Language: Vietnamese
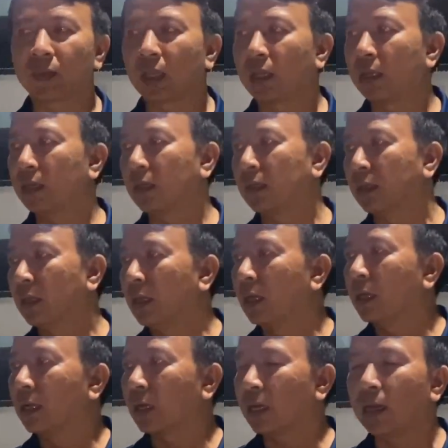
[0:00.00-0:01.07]
thì
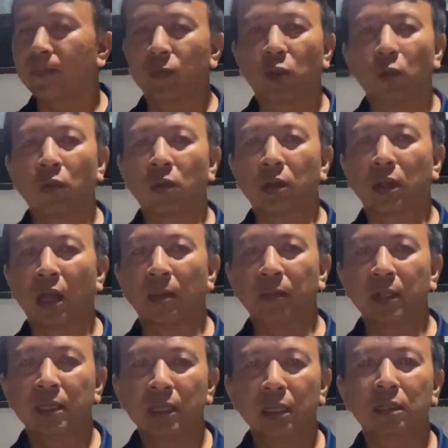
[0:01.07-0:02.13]
cách làm chuồng hợp
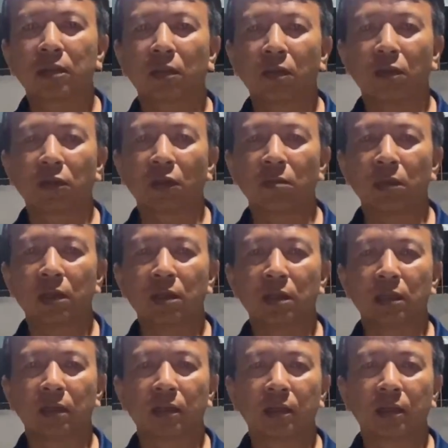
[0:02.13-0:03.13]
lý nhất cho con trồng hương